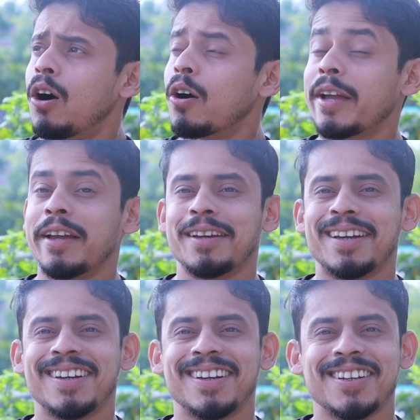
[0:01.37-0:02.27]
ওকে
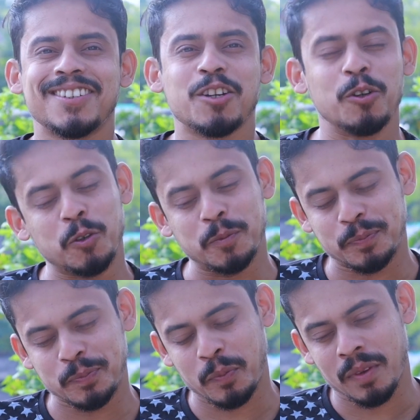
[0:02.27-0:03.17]
চলো
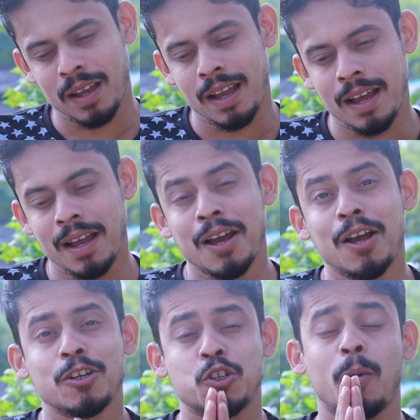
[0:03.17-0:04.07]

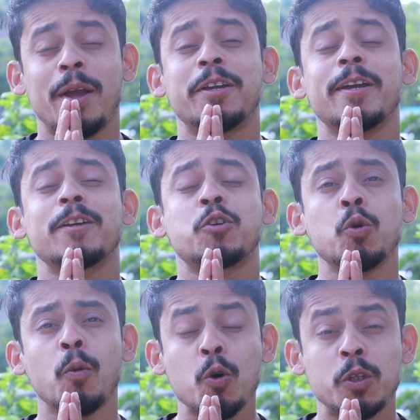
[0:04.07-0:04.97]
সবাইকে
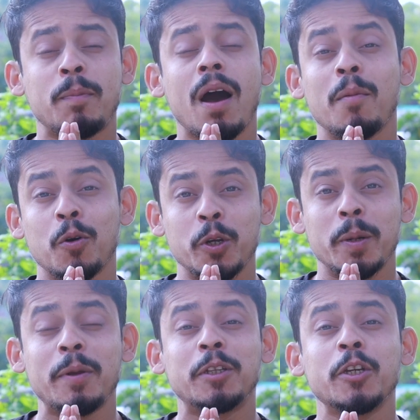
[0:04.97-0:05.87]
শুভ দীপাবলির
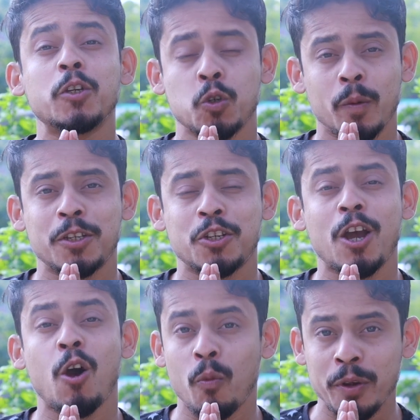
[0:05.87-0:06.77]
প্রীতি শুভেচ্ছা
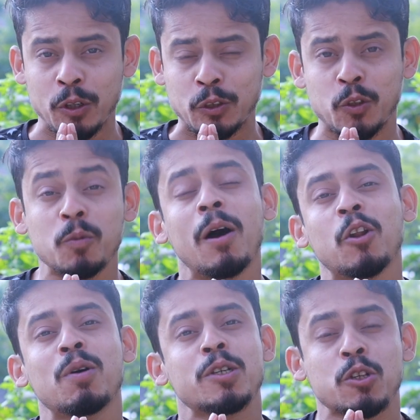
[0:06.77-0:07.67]
অভিনন্দন
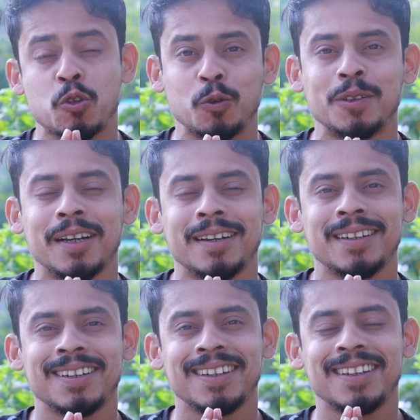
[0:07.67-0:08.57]
ভালোবাসা শ্রদ্ধা
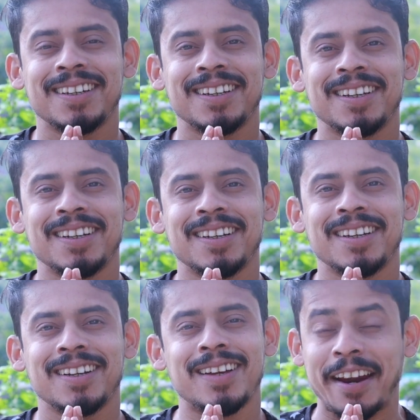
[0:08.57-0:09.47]

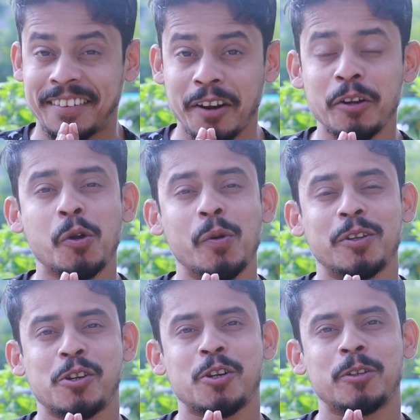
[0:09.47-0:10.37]
একটাই
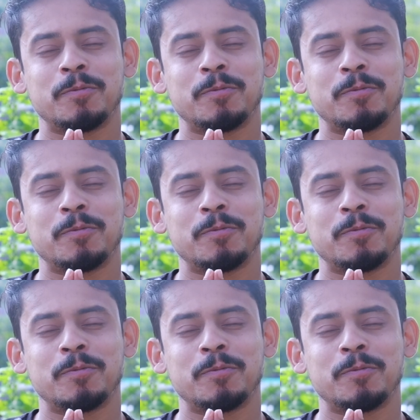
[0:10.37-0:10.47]
রিকোয়েস্ট